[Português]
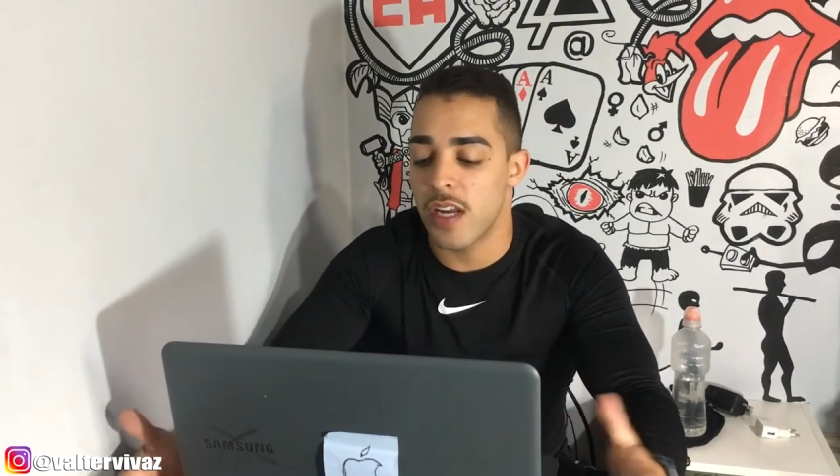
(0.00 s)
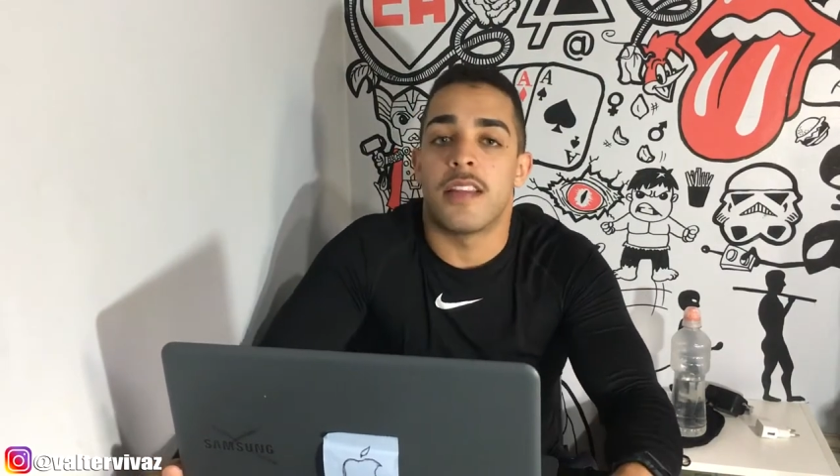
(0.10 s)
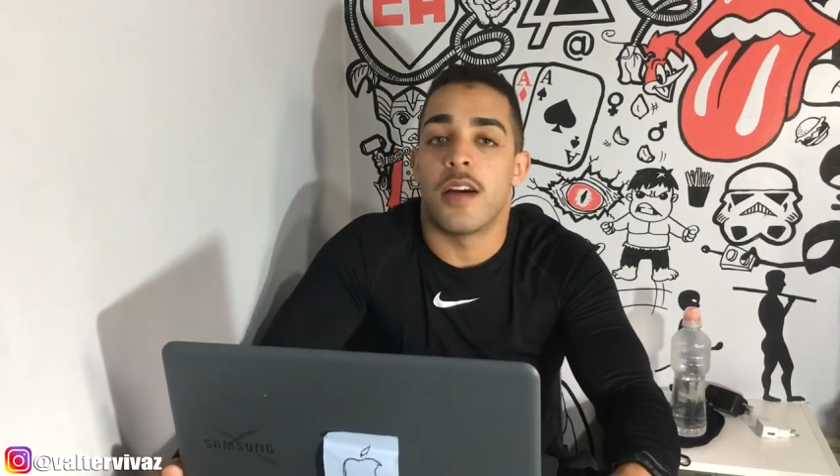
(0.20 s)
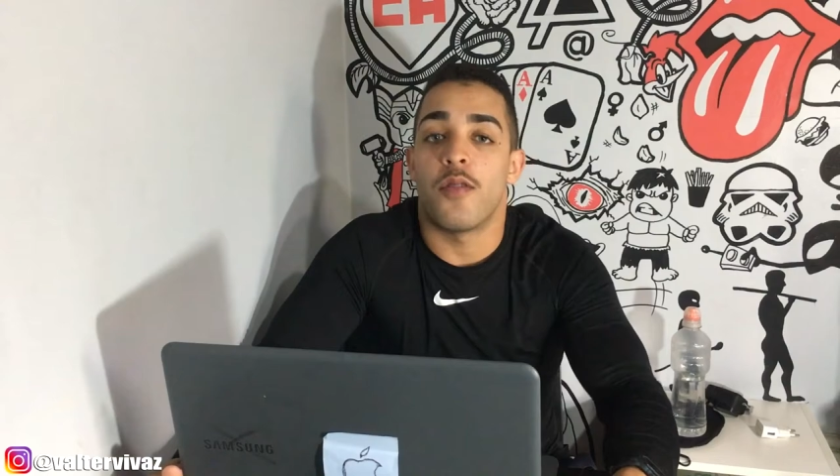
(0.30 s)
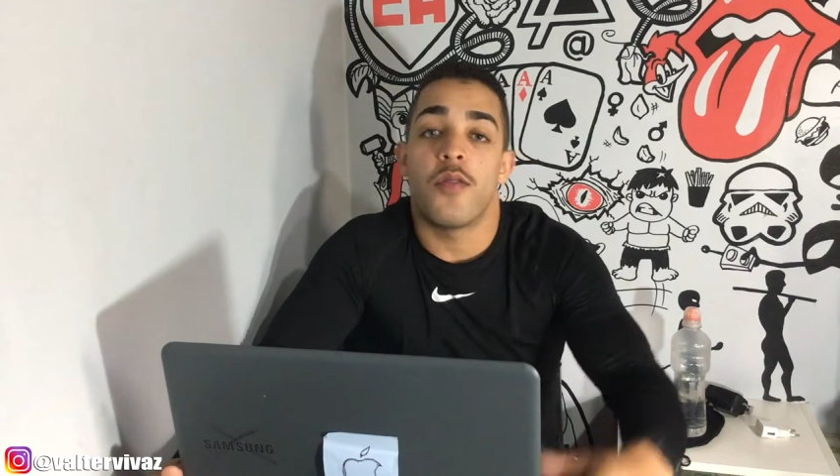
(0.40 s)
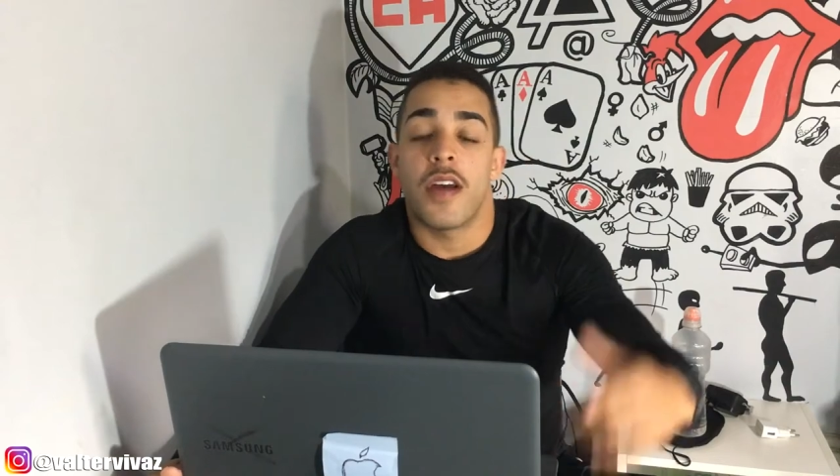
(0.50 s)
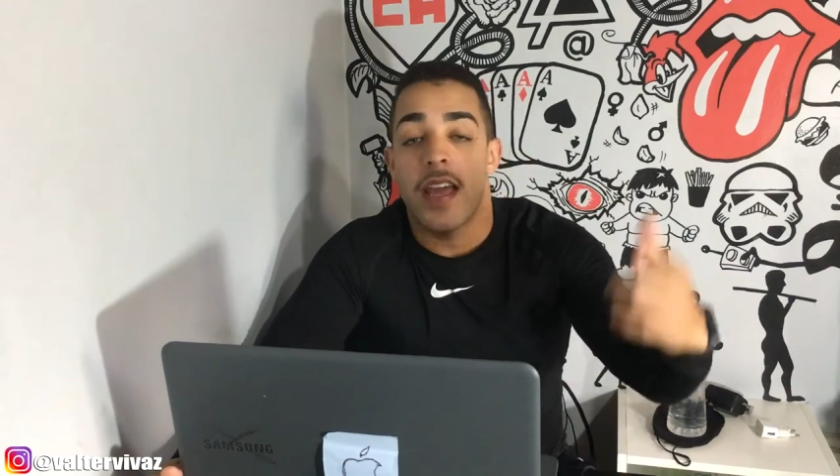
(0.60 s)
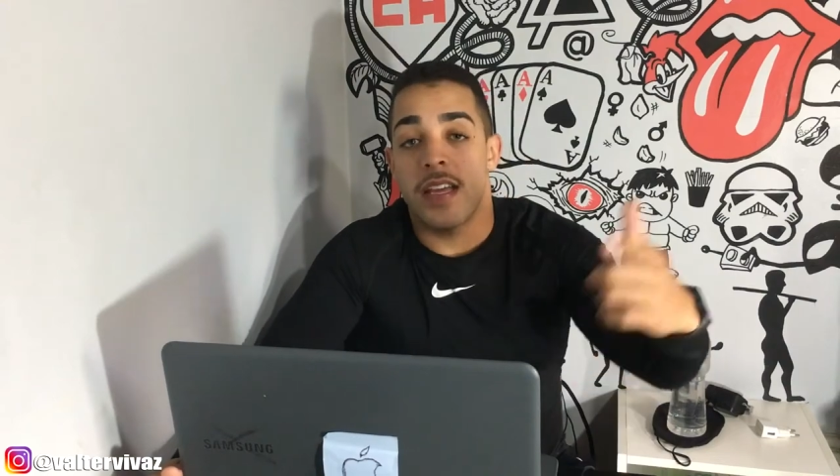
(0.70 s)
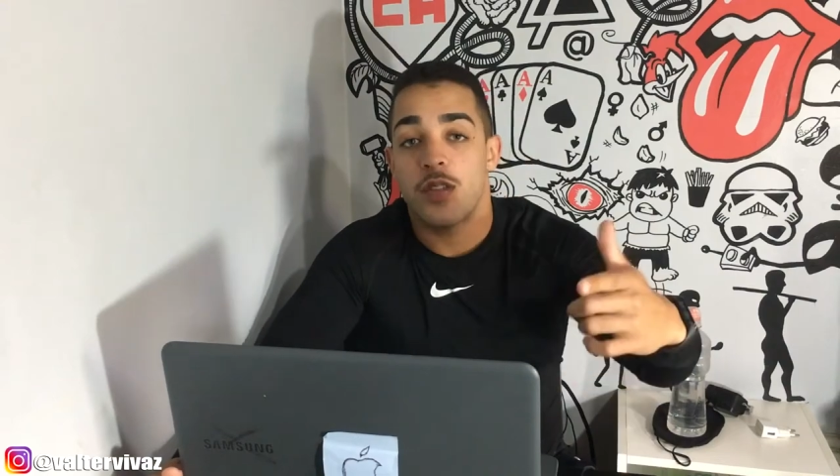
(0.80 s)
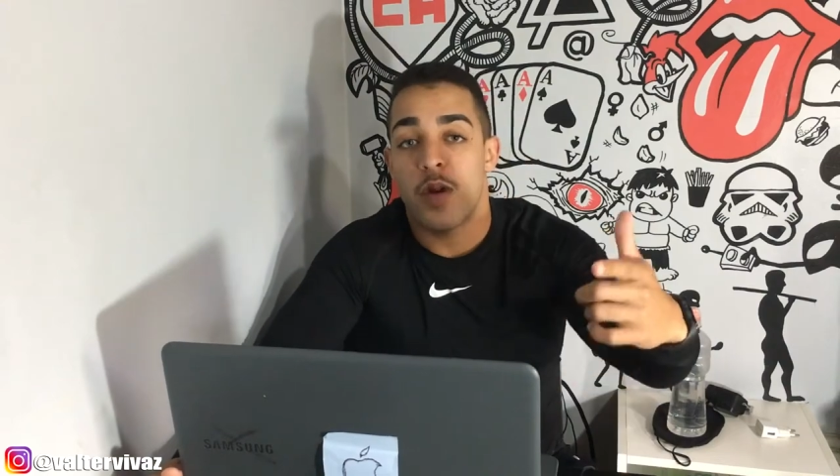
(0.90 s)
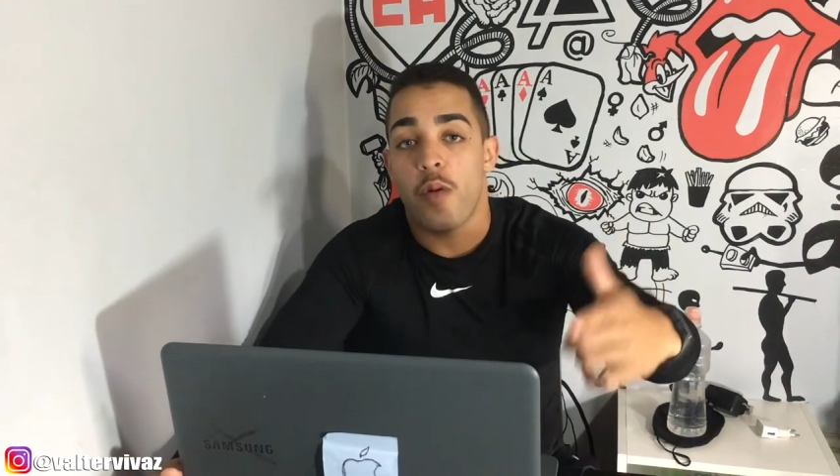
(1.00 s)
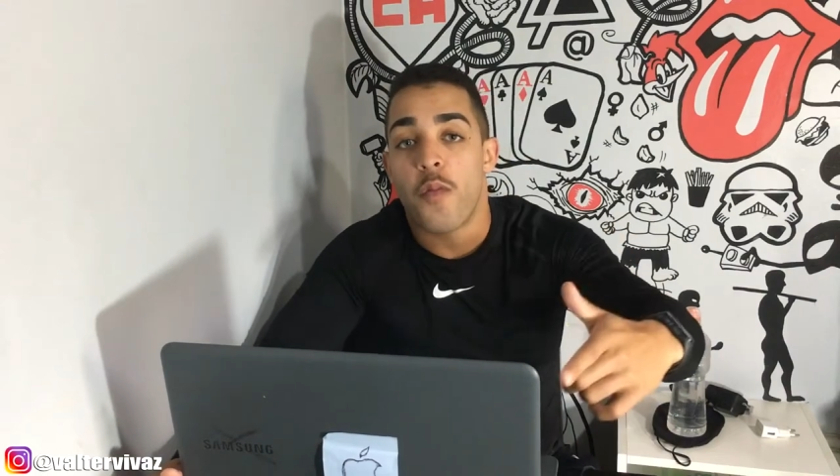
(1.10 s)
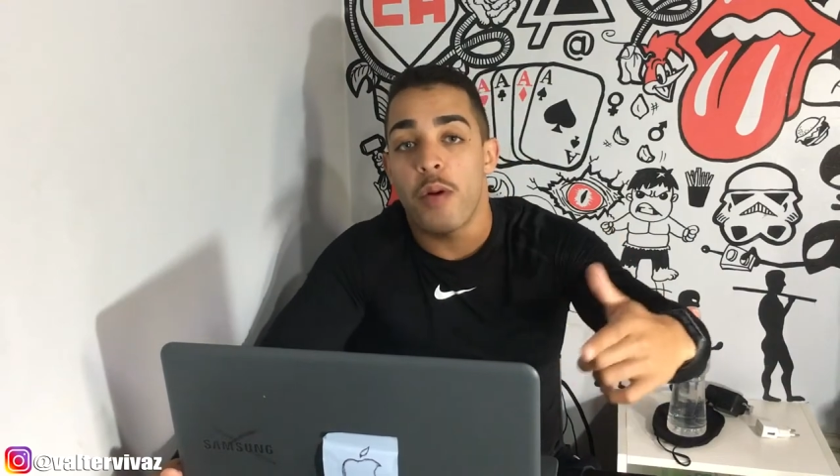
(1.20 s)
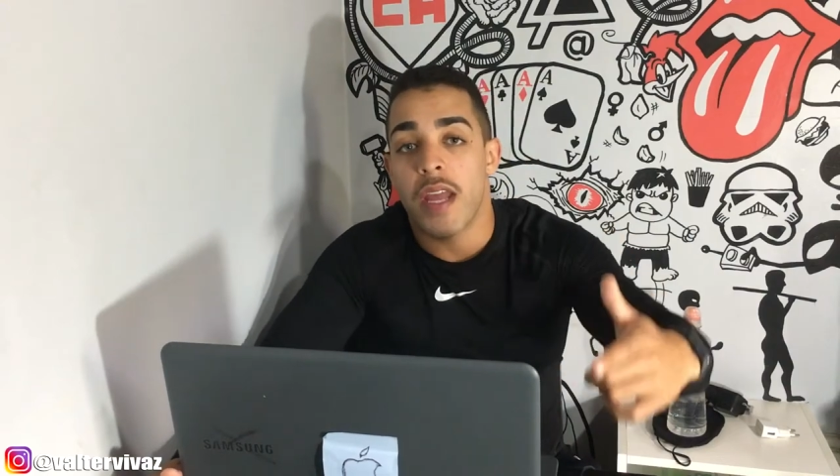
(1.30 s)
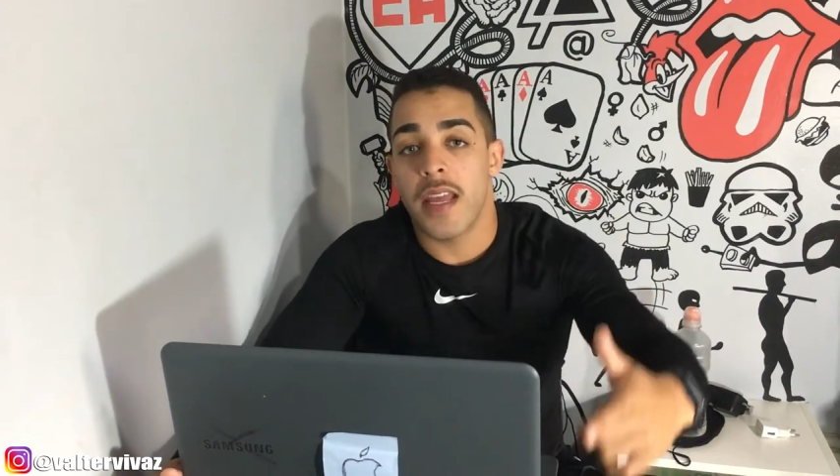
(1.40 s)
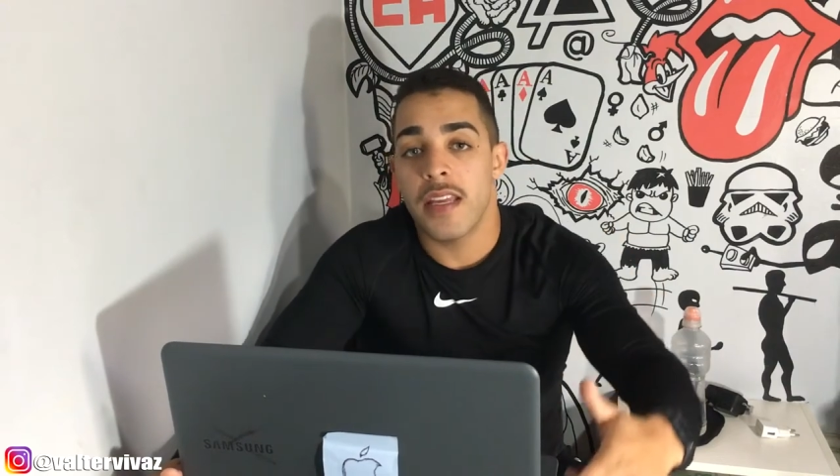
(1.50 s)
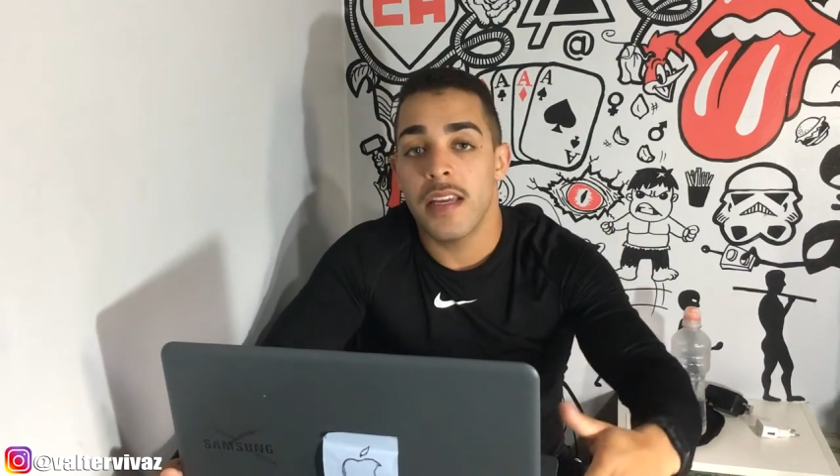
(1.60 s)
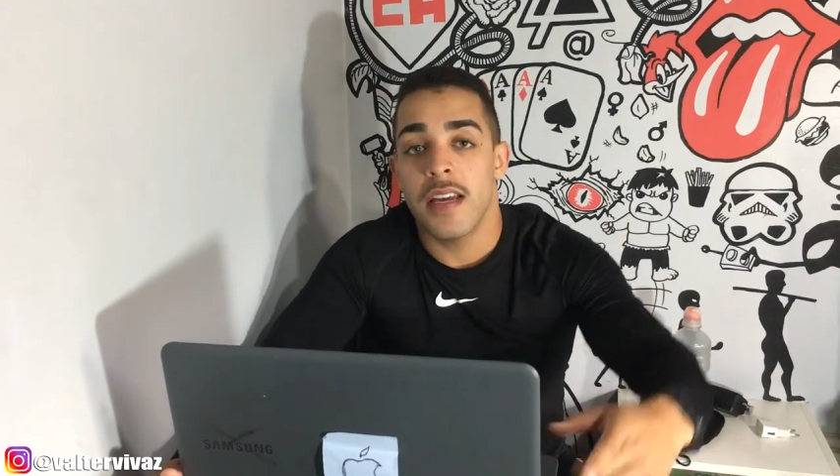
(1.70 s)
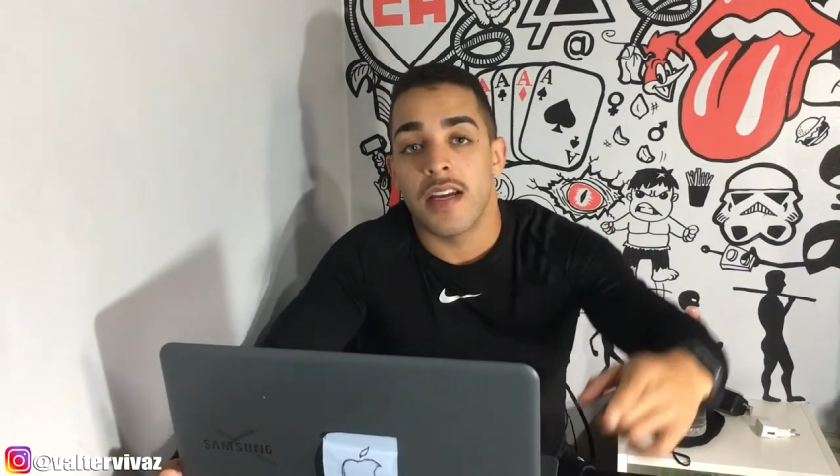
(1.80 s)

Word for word: Então é isso, acompanha aí.